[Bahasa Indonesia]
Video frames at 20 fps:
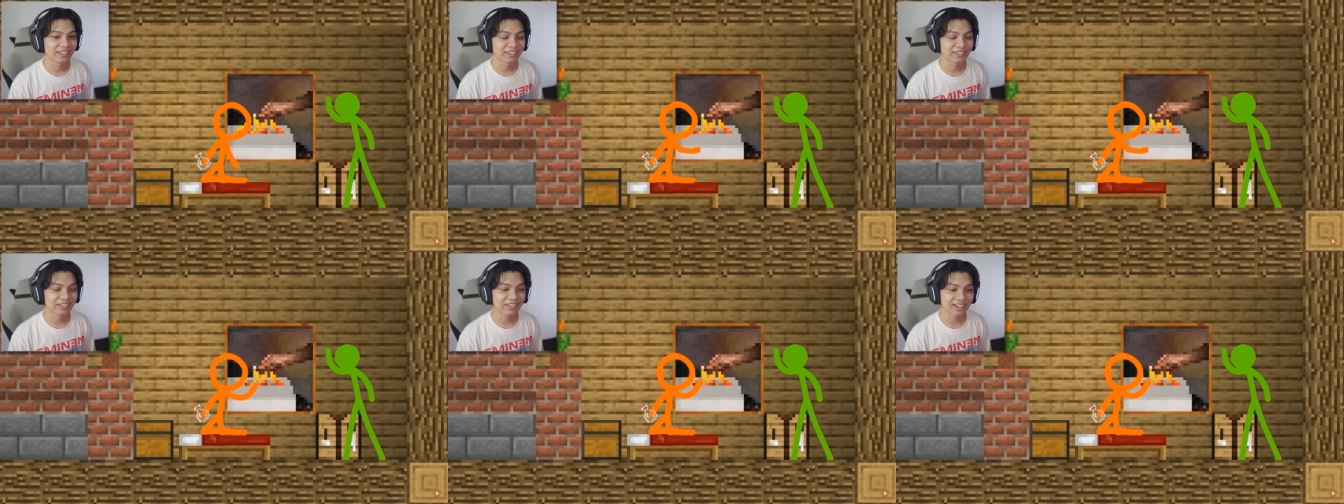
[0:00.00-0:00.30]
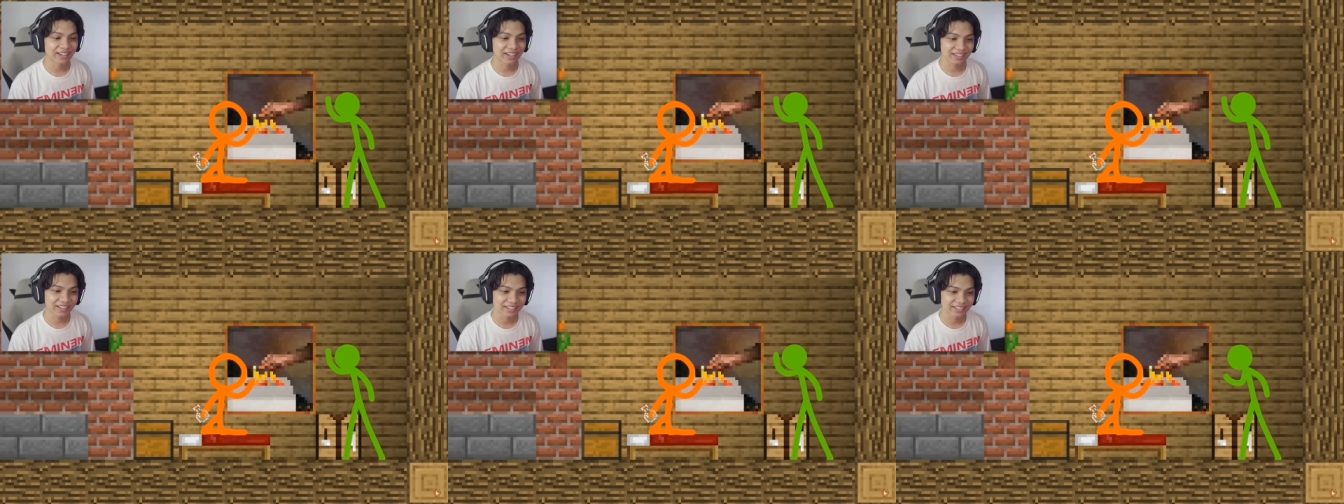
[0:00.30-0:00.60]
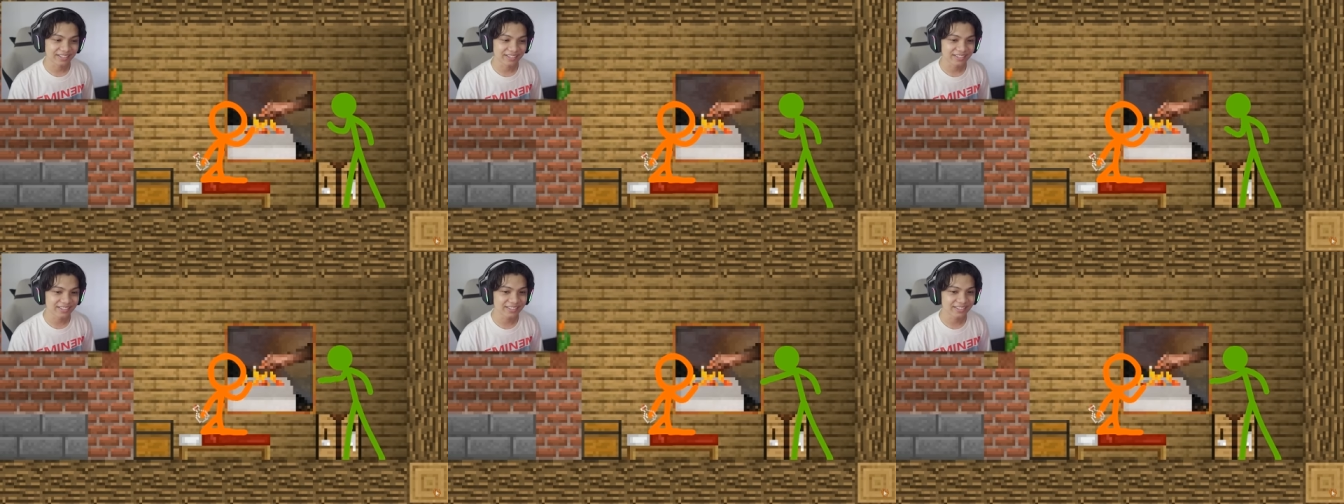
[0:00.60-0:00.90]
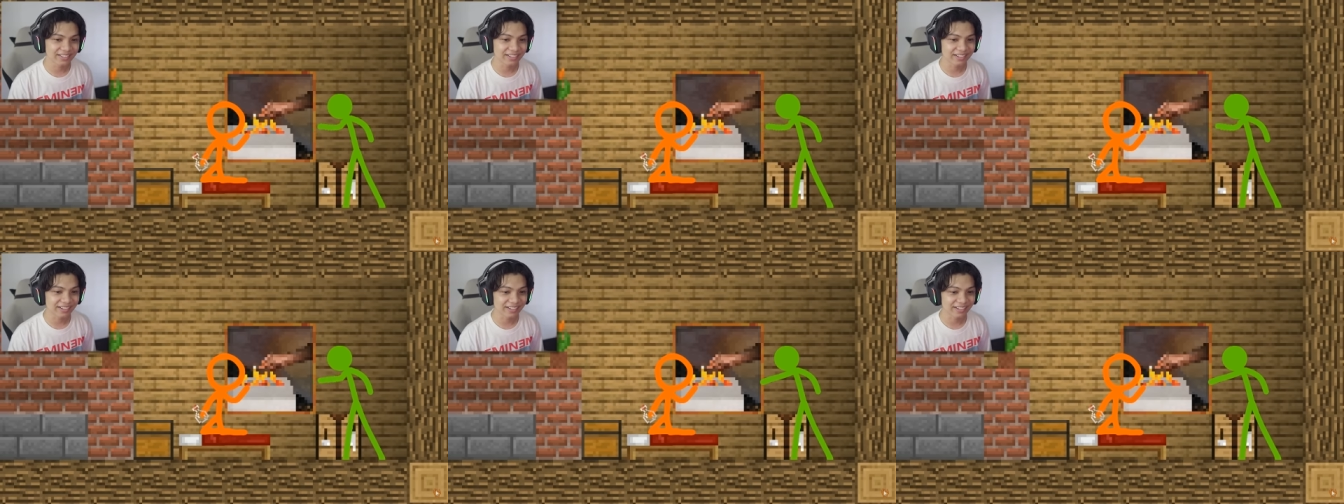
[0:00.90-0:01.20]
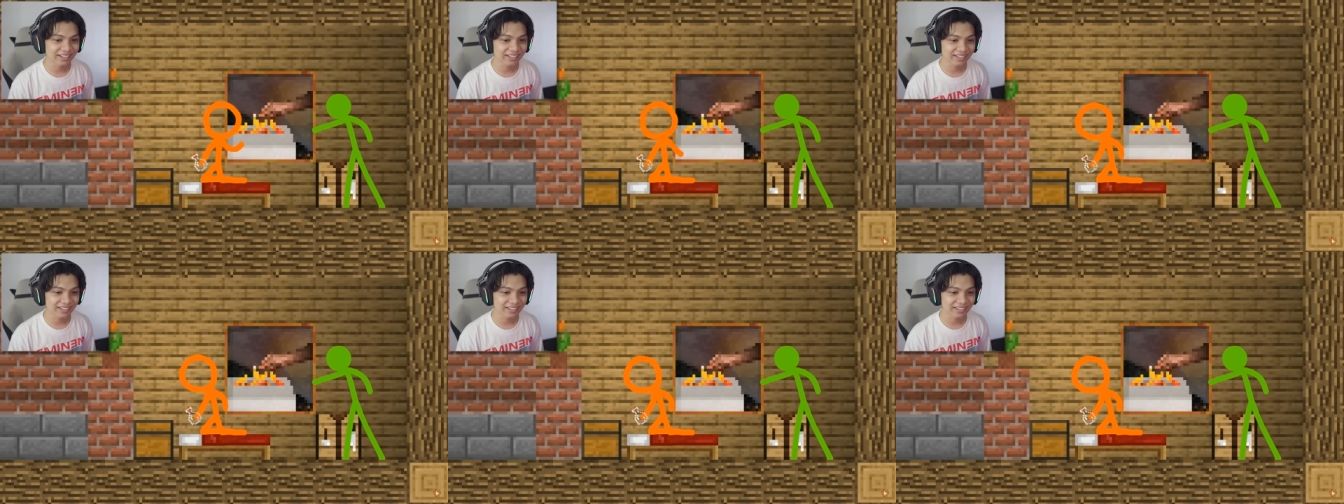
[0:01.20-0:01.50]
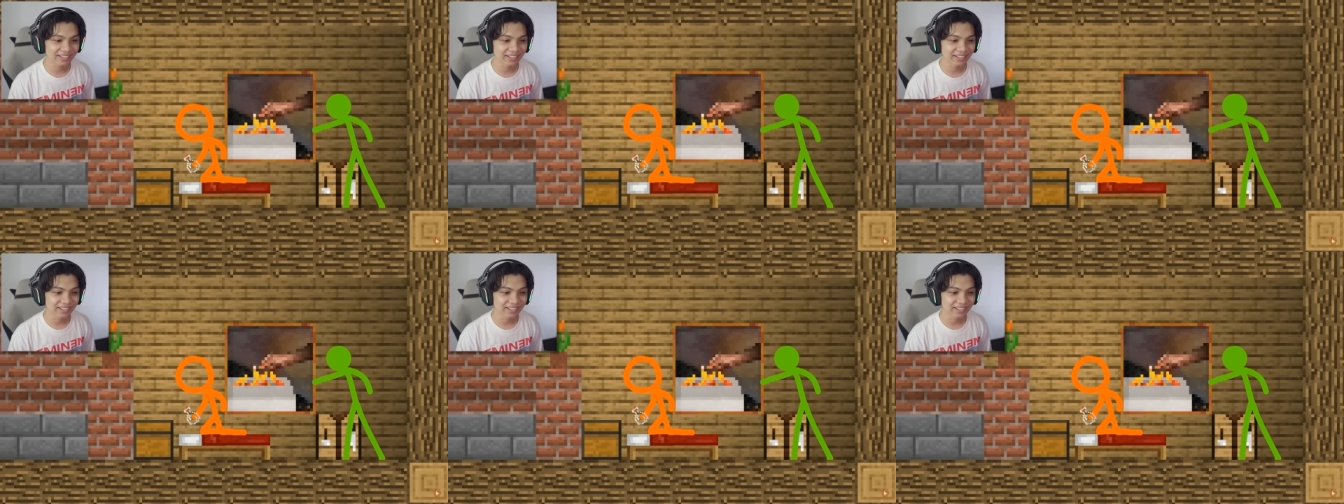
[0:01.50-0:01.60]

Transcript: Oke, okay. ini si green.